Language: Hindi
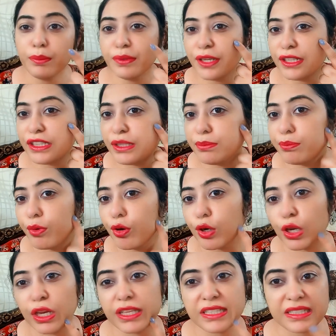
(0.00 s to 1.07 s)
अब ये डीप
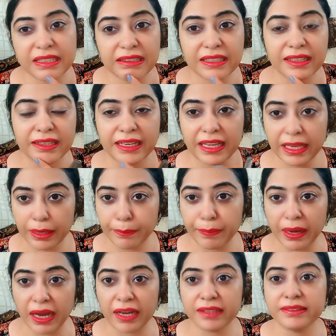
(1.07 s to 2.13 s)
पोर क्लेंजिंग करने के
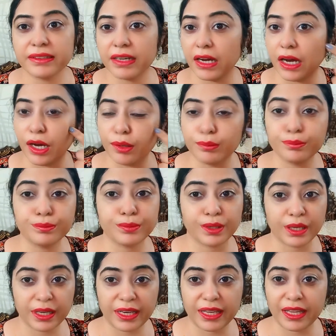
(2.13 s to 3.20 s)
बाद हम
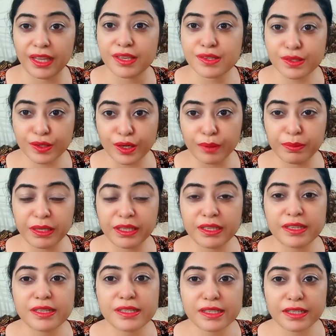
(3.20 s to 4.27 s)
करेंगे
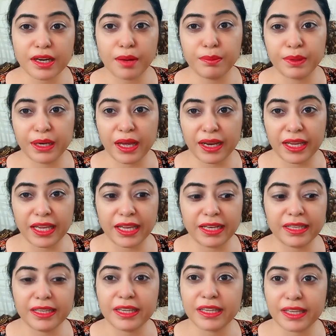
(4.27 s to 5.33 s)
स्क्रबिंग स्क्रब बनाने के
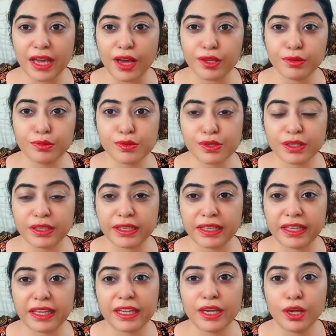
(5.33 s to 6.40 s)
लिए क्या यूज़
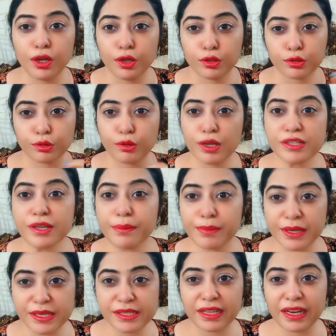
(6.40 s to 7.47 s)
करेंगे थोड़ा सा
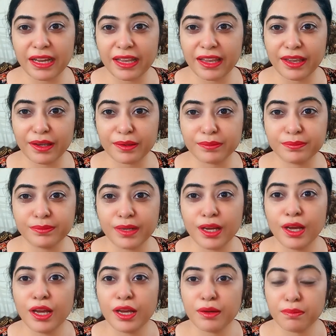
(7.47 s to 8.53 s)
बेसन लेंगे हम
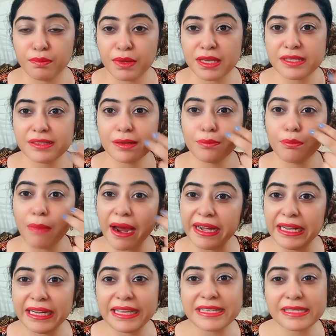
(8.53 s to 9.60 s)
बेसन
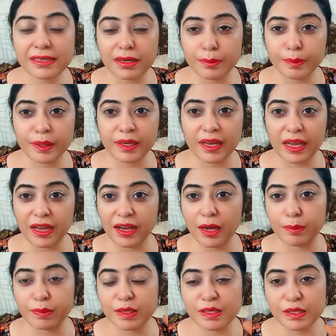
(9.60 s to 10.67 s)
माइल्डली स्क्रब करेगा
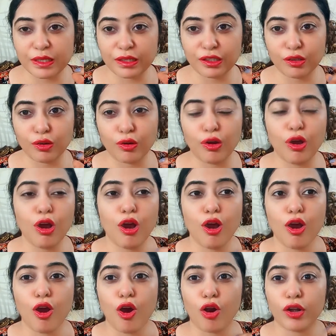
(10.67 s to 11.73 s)
आपकी स्किन को
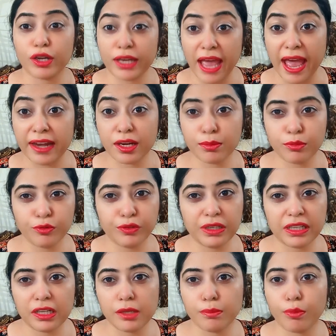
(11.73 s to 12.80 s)
और टैन
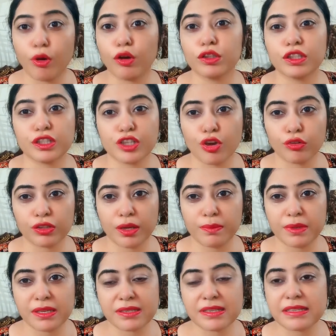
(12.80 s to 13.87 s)
रिमूवल के लिए बहुत अच्छा होता
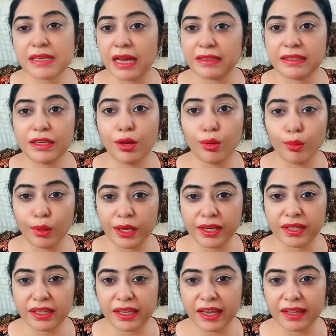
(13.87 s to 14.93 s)
है बेसन साथ ही ग्लो
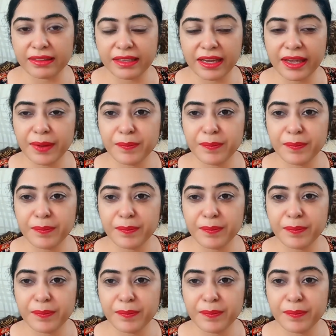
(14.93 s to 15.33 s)
लेकर के आता